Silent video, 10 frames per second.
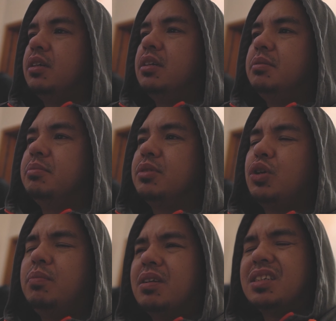um,
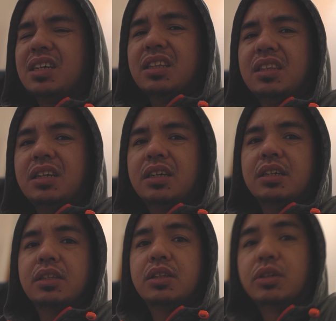sobrang sakit
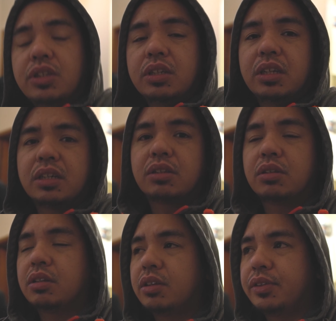ng, ng
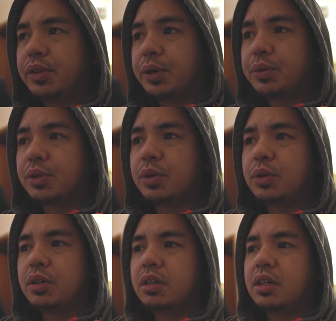throat ko
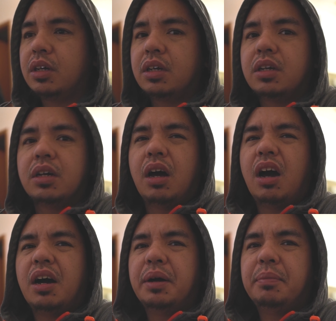
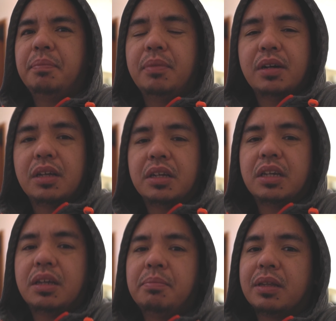uh,
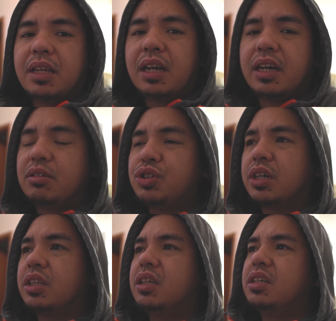iba talaga yung
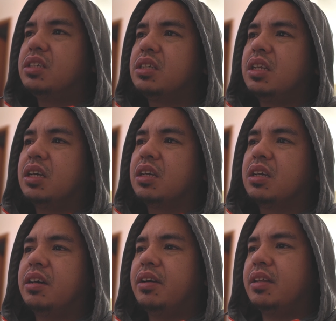sakit guys
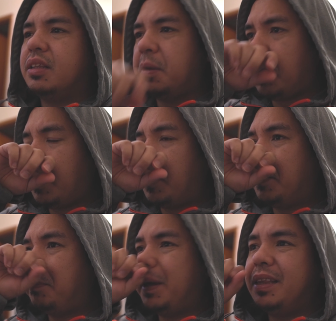like the
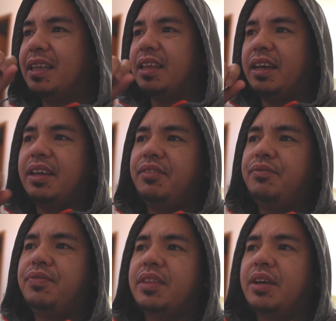pain
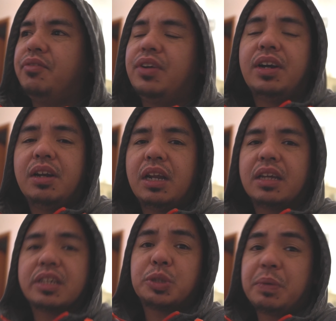I've never
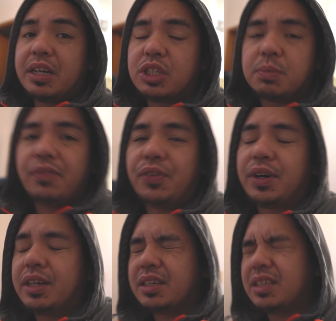like experienced
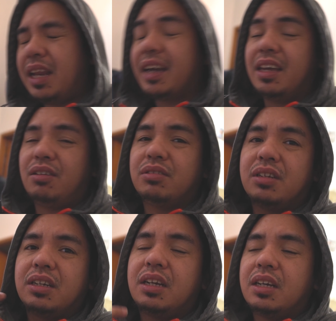before lagi akong
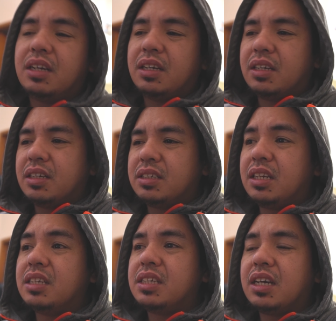
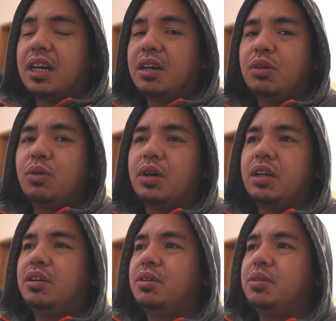sinisingaw,
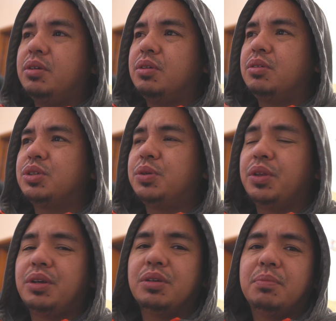ano, sore
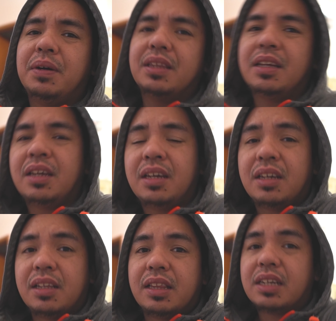throat. But
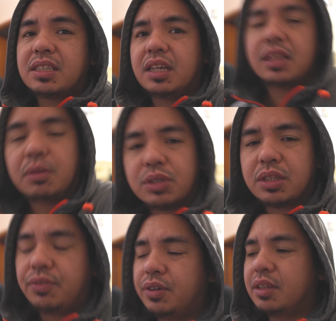last night that was
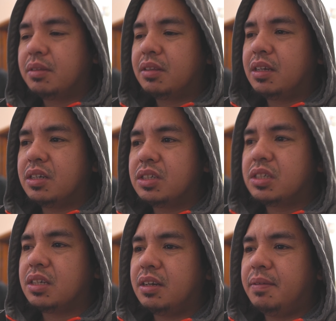different guys.
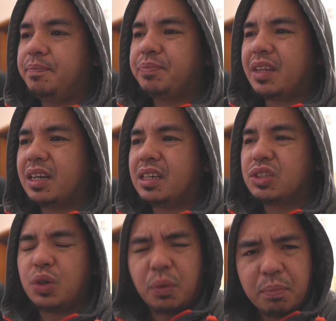Um, talagang
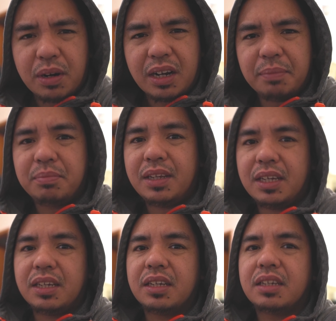sobrang hapde
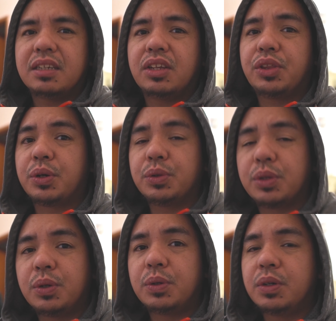ng throat
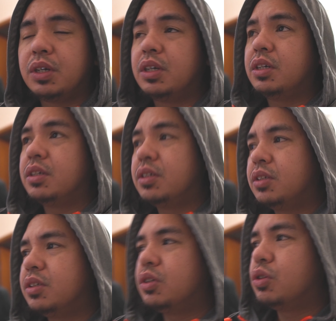ko.
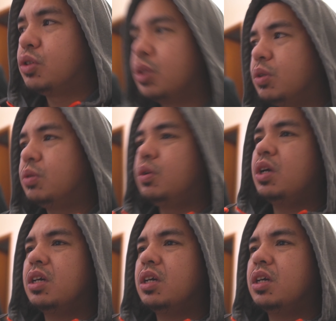So,